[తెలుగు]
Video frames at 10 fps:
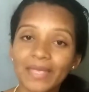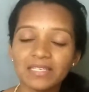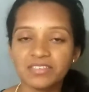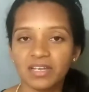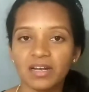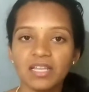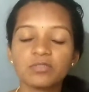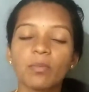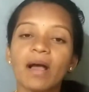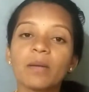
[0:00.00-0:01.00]
మిక్స్ చేయండి
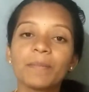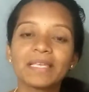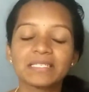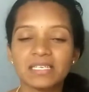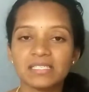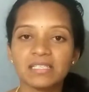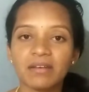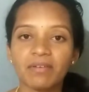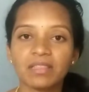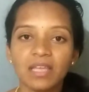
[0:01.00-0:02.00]
సో బాగా మిక్స్ చేసిన
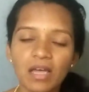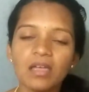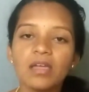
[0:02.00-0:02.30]
తర్వాత